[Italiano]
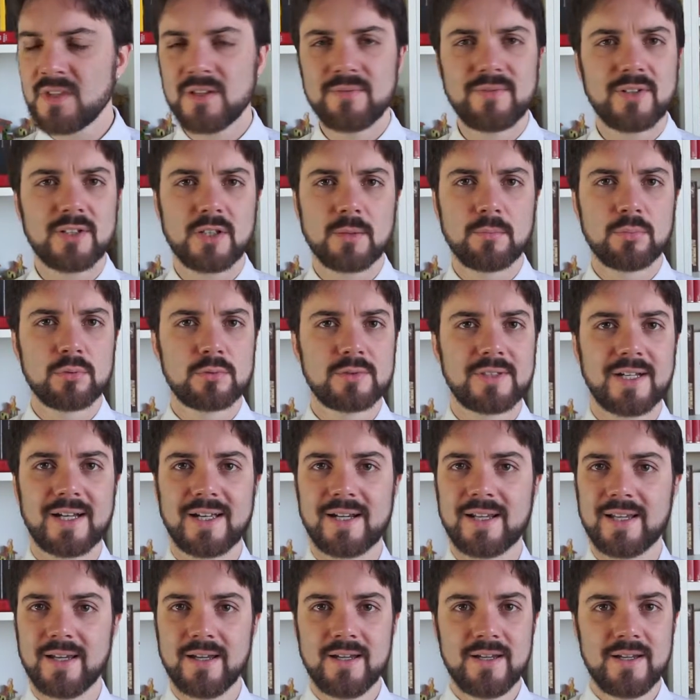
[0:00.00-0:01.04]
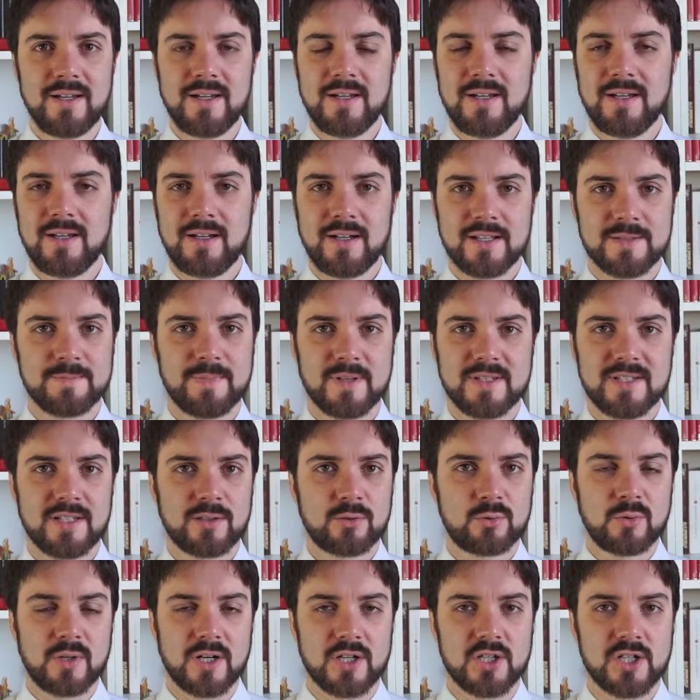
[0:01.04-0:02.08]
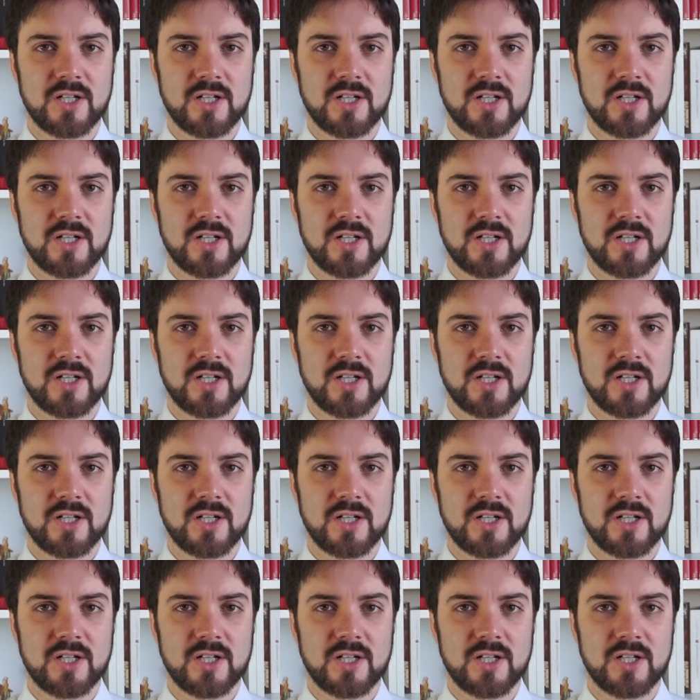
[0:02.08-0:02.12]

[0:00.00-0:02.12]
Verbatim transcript: Vado a buttare la spazzatura,